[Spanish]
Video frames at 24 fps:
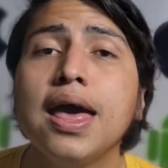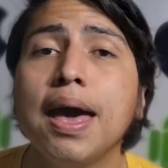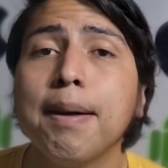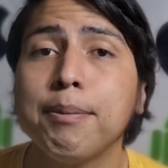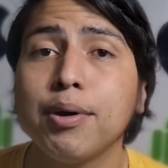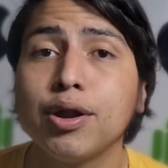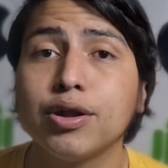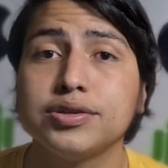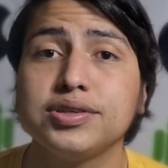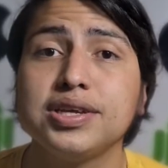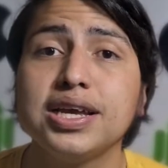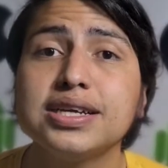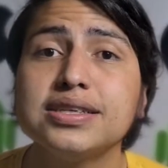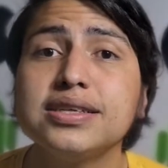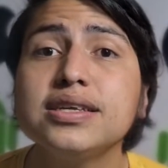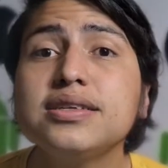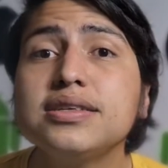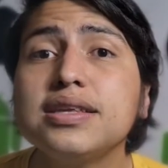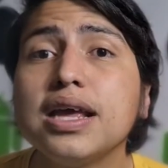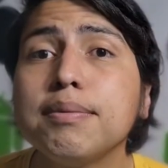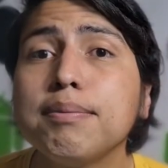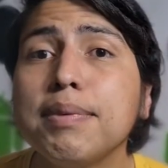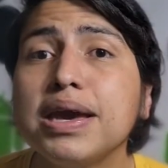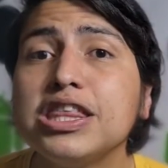pero sí
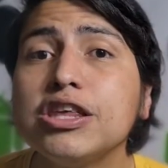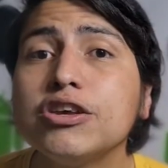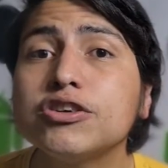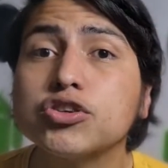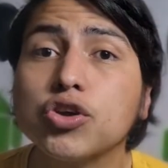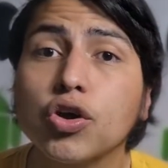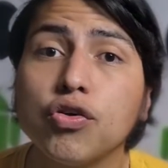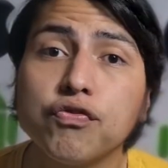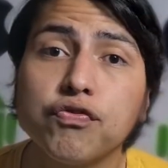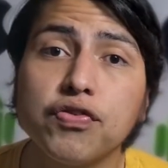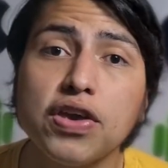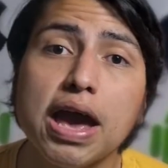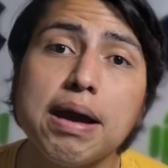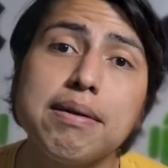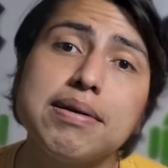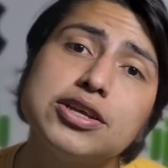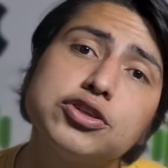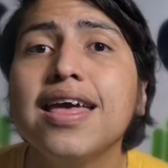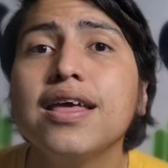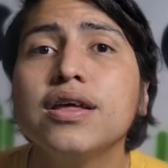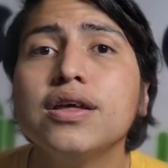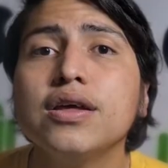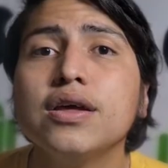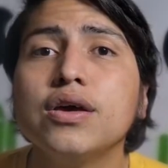existen medios
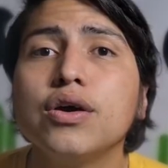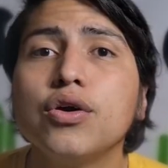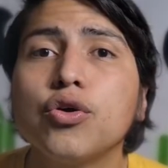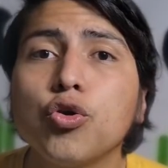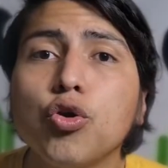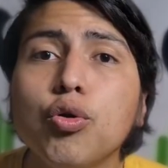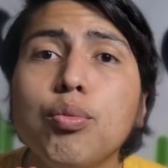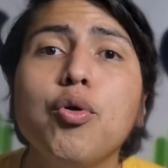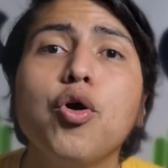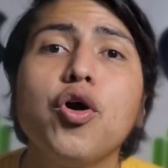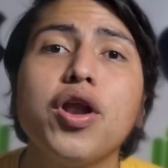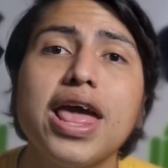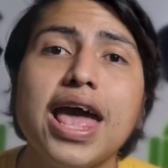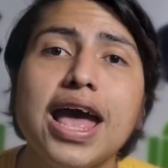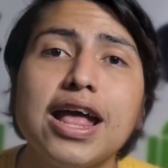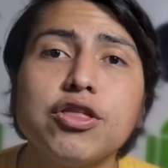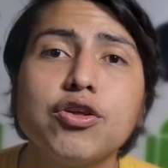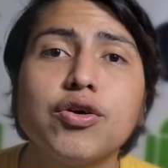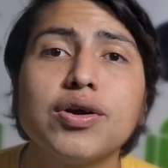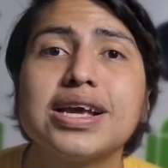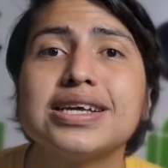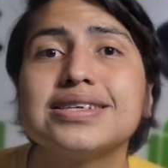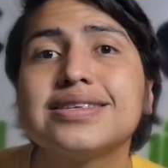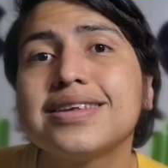confiables
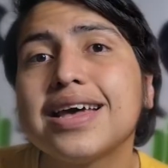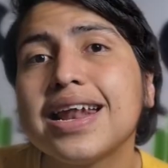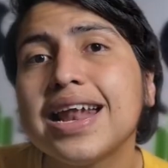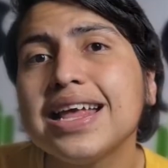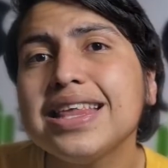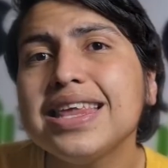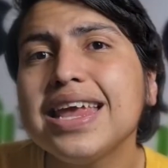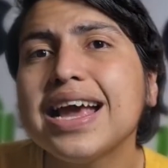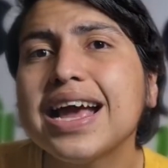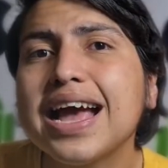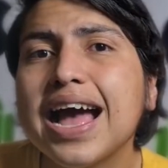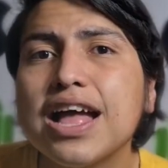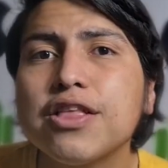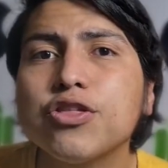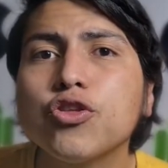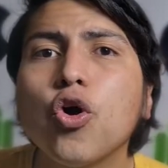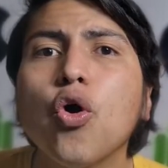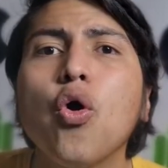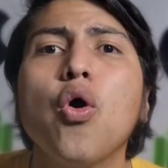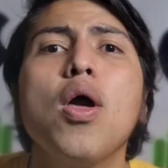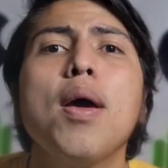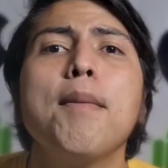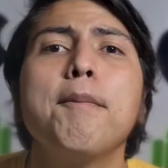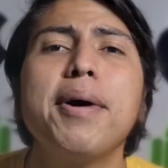rumoreando que estará
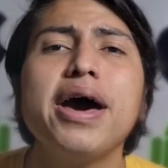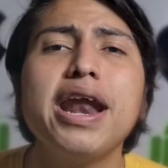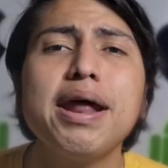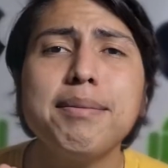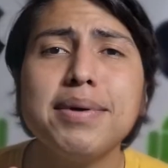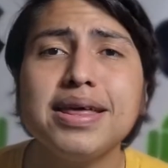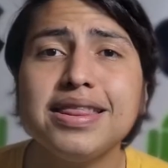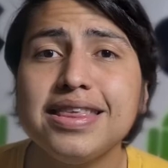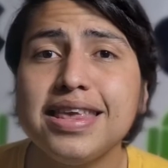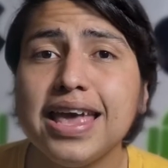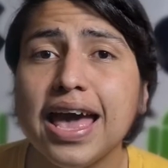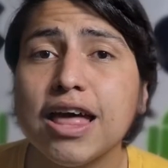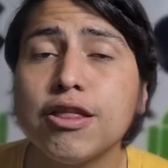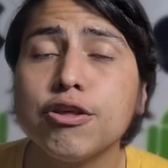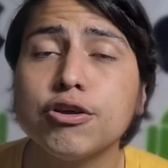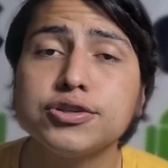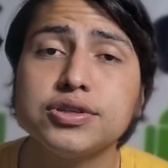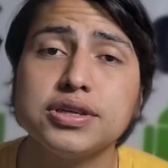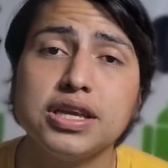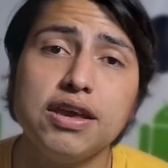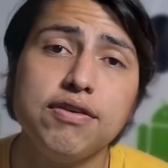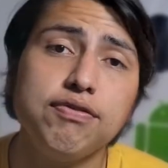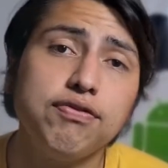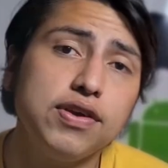llegando para
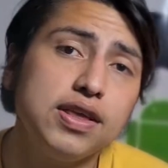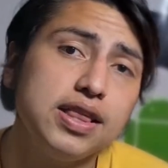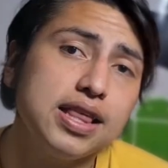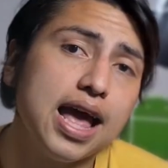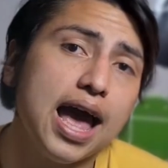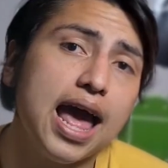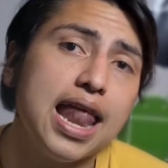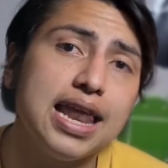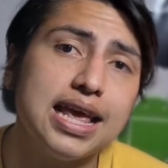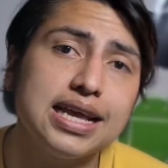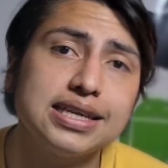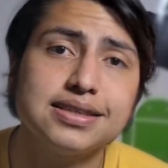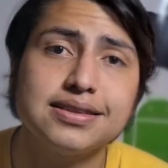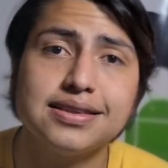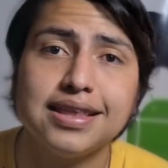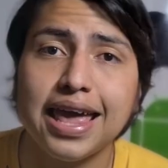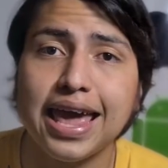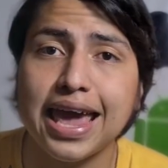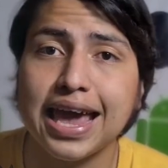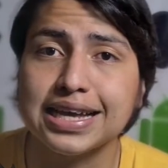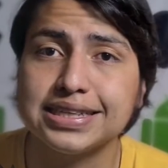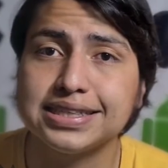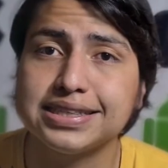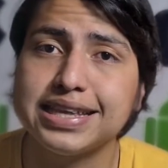mediados y finales
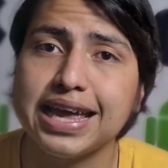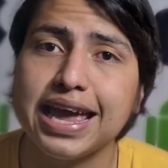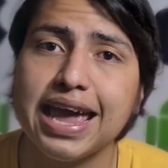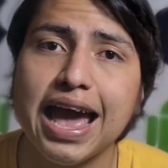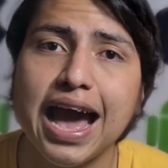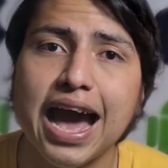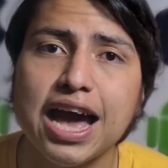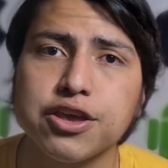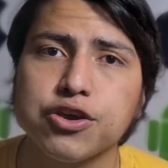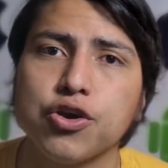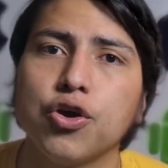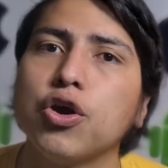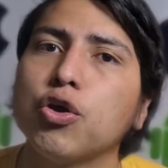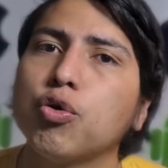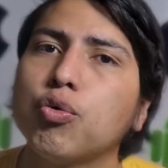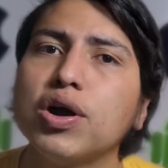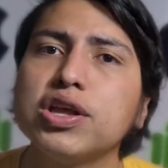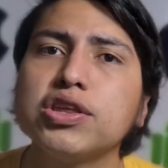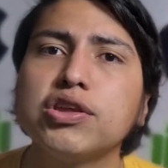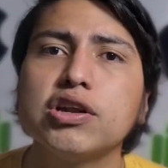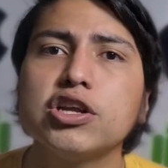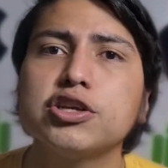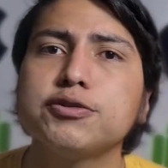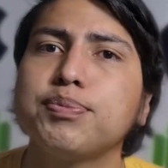de este año. En
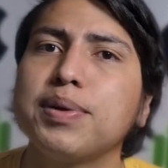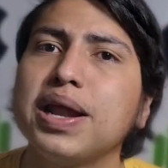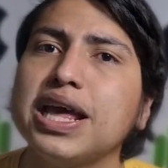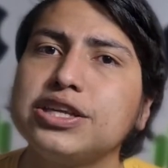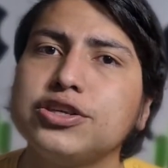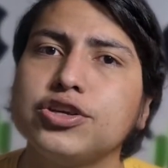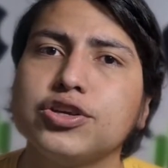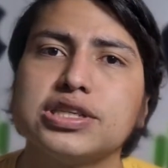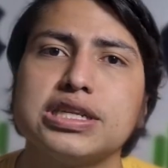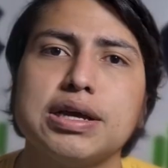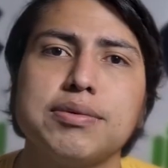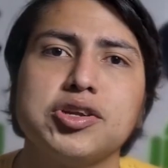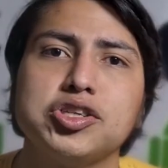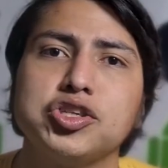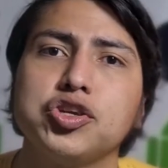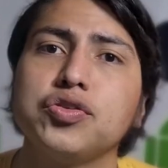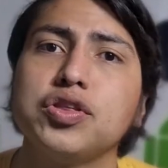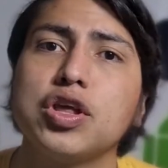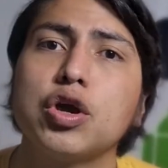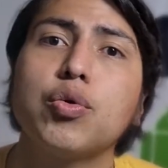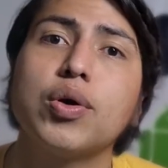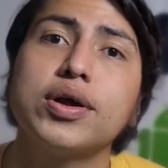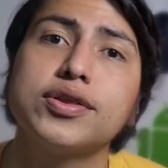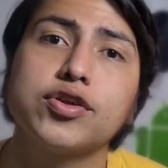cuanto a los precios, la versión
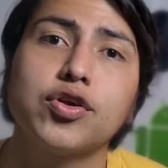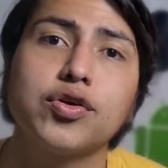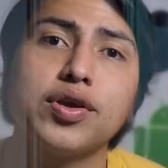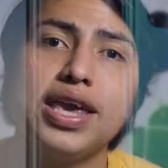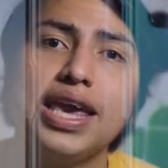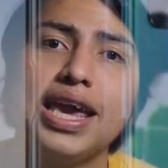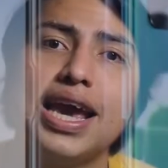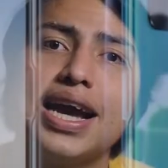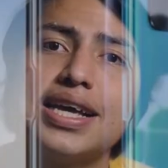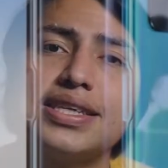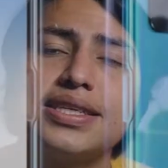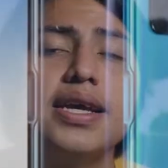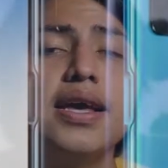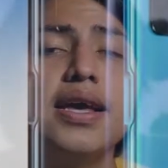de 4 GB